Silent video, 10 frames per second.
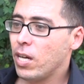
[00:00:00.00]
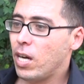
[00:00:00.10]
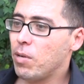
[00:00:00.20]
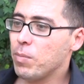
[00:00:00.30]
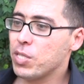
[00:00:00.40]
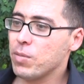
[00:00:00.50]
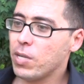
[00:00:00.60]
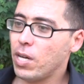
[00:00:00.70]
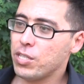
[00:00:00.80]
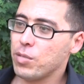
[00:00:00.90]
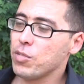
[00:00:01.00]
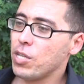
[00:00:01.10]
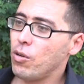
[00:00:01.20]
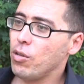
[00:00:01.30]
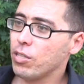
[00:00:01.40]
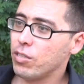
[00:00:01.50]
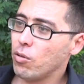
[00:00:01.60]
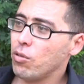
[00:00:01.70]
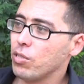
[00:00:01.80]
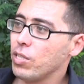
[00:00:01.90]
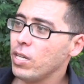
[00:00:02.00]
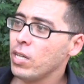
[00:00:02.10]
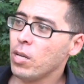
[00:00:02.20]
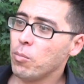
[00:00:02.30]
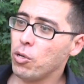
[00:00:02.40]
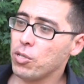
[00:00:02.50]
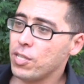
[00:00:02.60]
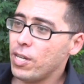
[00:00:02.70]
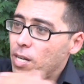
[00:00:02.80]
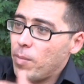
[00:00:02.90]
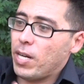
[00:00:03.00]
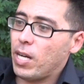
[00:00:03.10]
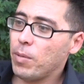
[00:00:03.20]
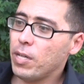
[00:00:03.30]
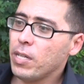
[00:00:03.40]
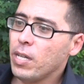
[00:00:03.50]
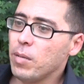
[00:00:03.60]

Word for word: Ama bizim karşımıza öyle terör diye polislerle beraber